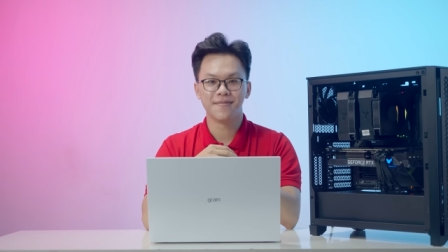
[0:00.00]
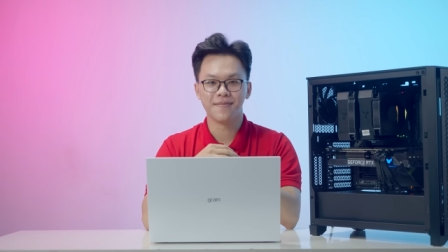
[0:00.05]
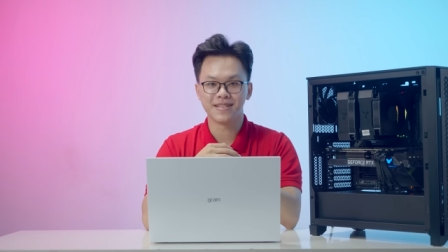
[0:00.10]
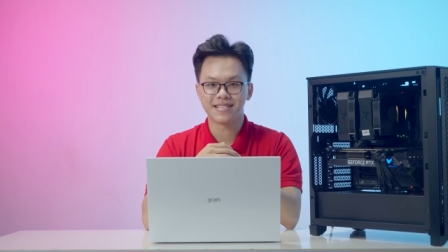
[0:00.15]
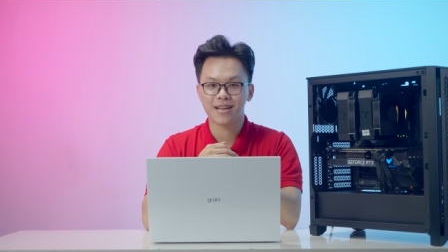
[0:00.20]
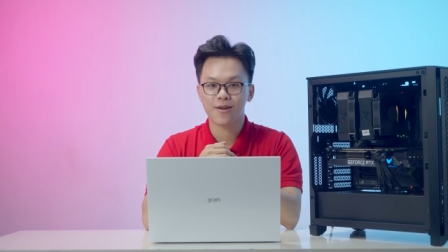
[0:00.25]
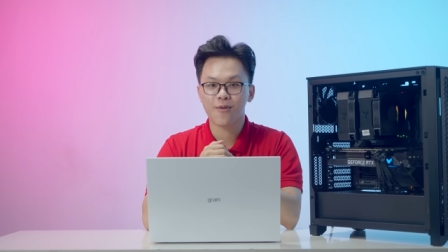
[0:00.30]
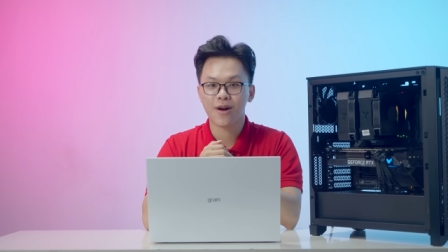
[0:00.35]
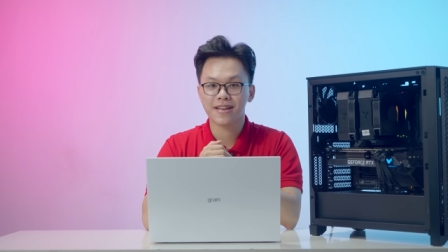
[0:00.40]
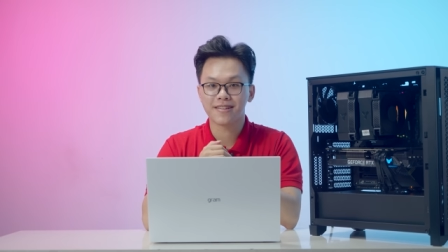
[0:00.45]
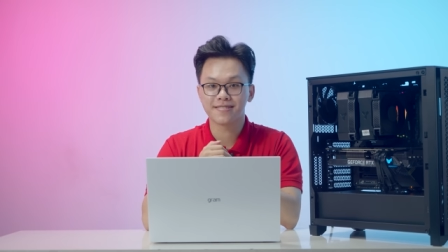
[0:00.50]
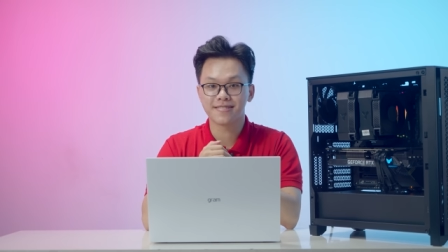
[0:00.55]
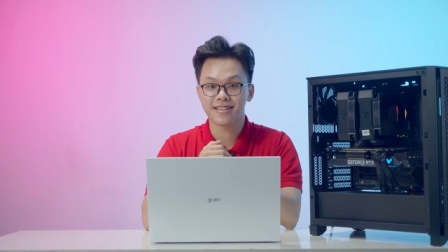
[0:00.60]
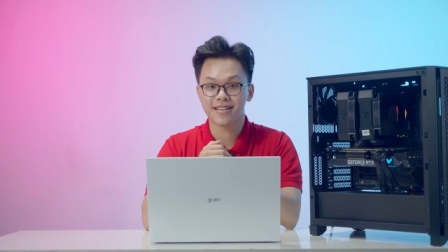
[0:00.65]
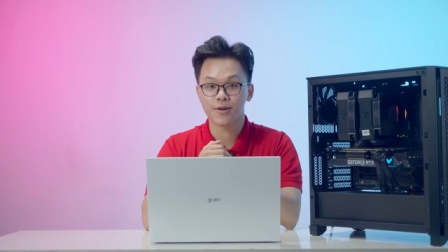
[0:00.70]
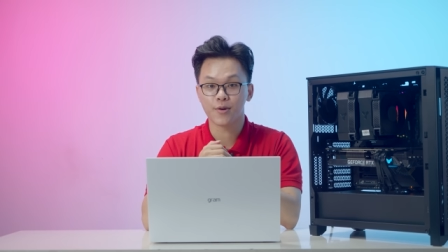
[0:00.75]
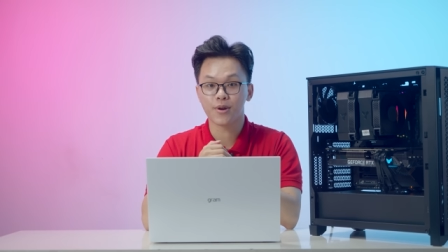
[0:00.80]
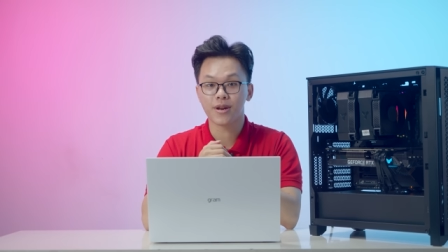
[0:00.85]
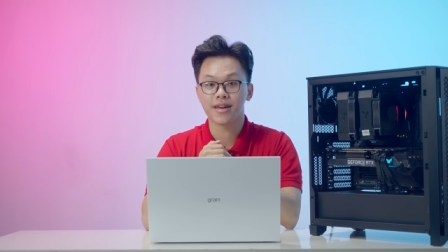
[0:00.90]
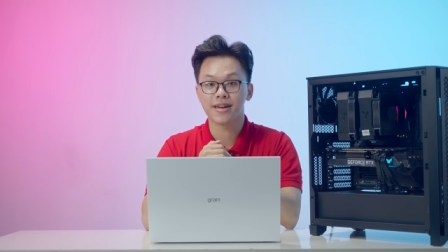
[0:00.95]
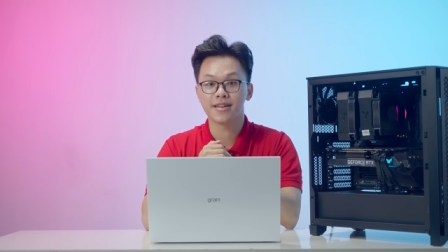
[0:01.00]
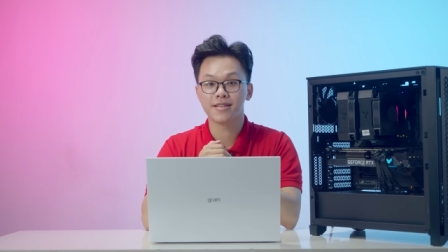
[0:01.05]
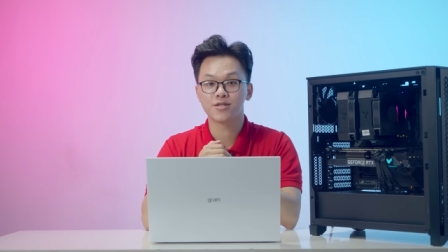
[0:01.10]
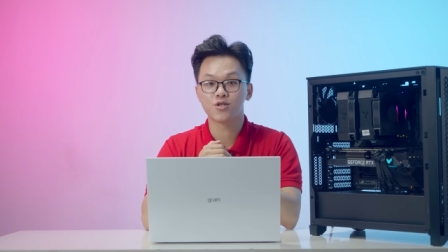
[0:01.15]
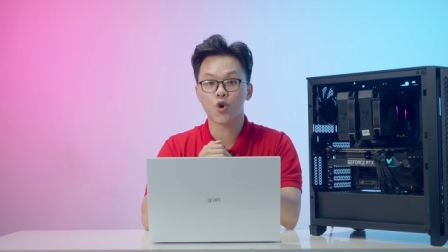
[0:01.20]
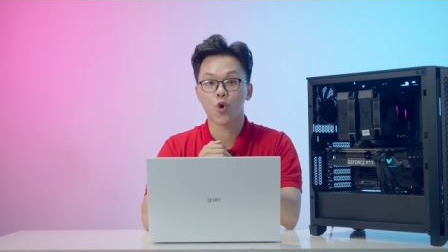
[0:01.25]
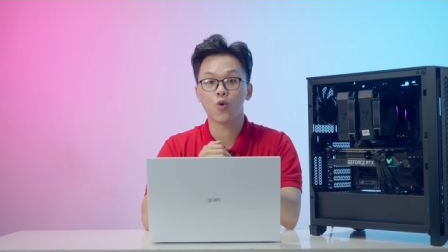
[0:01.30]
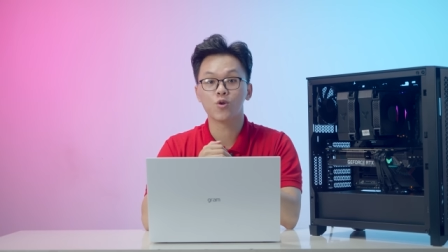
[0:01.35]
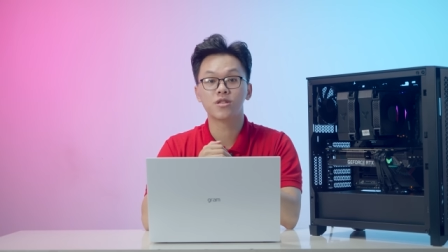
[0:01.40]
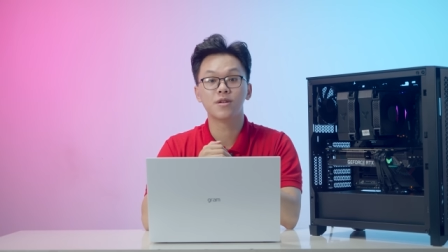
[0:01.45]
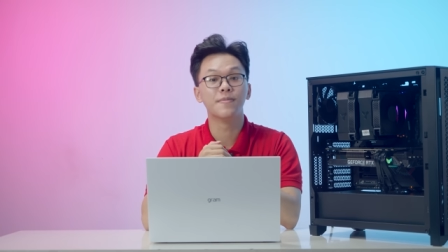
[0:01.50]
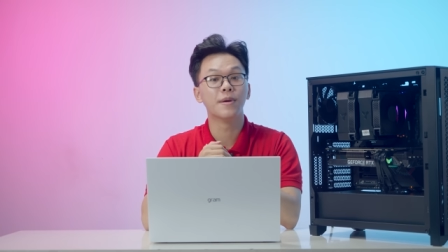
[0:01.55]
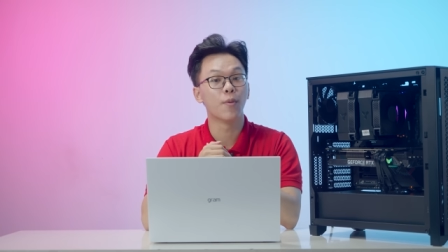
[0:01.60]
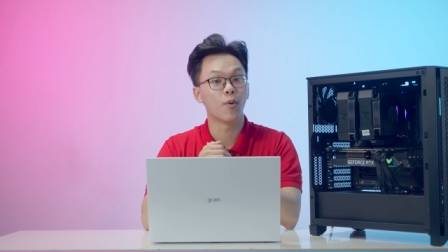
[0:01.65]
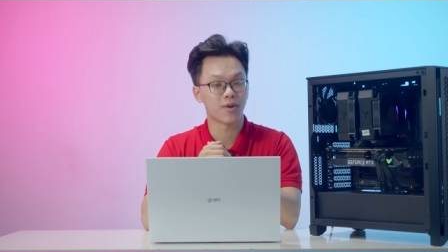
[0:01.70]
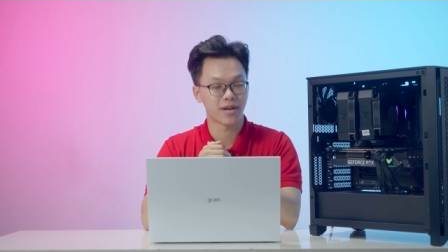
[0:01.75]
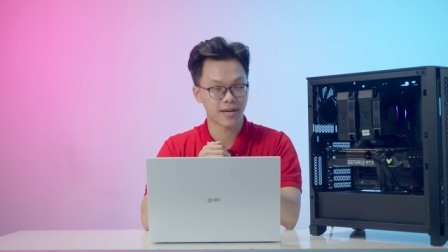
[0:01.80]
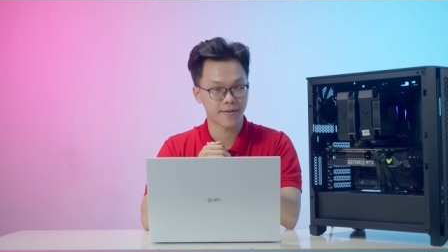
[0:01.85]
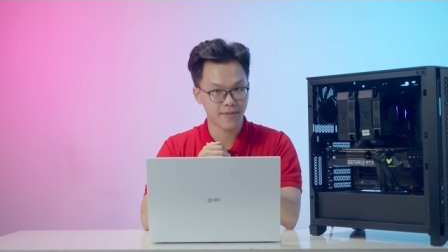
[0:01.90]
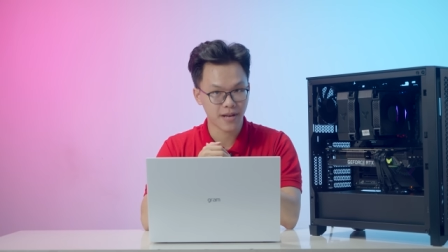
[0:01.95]
thì mình sẽ quay chương trình Q and A số thứ mười
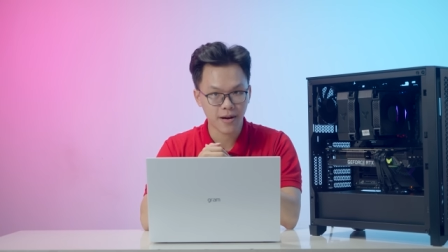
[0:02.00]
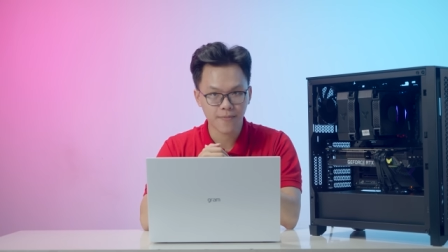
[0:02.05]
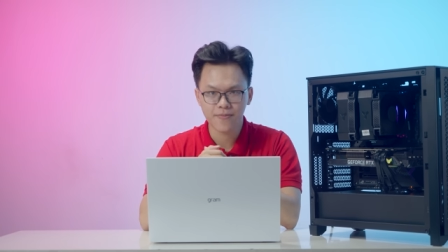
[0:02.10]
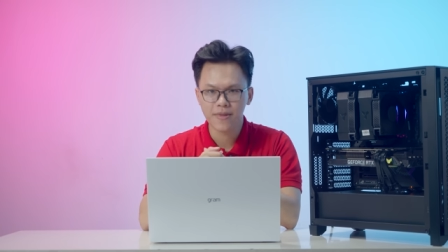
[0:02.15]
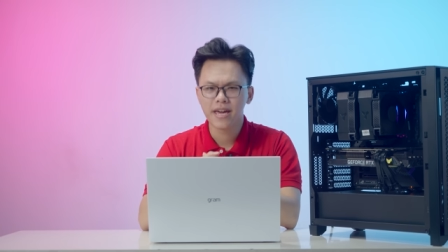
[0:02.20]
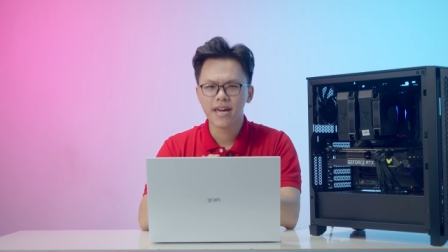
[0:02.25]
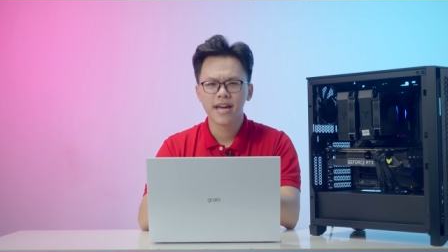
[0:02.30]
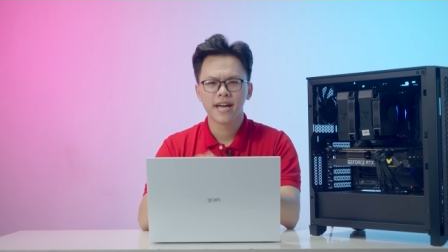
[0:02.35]
một anh em nhé.